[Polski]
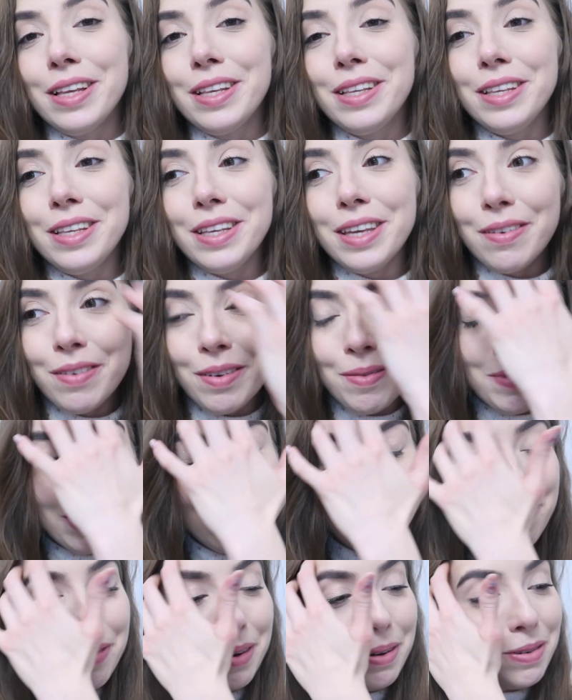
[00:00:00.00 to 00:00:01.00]
nie wiem
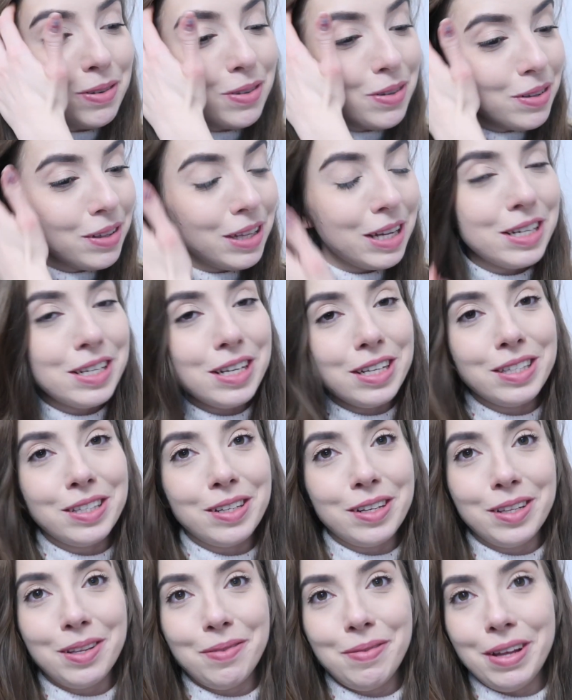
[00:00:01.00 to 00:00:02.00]
jakie mają świąteczne
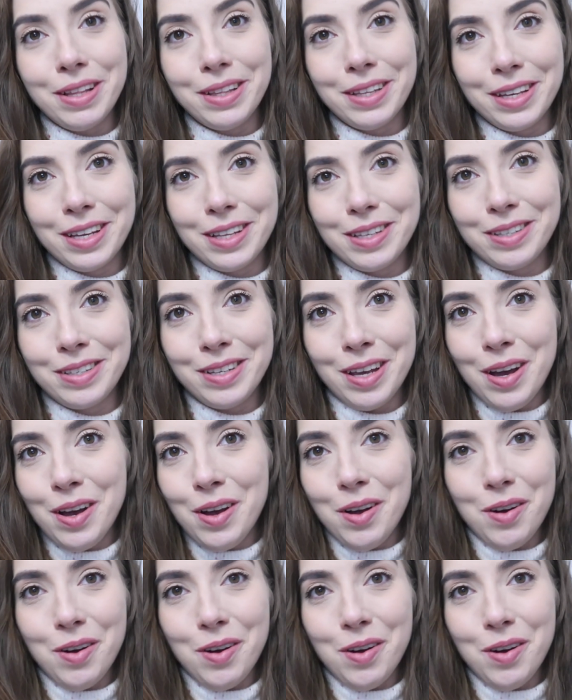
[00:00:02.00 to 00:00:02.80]
asortymenty. Kiedyś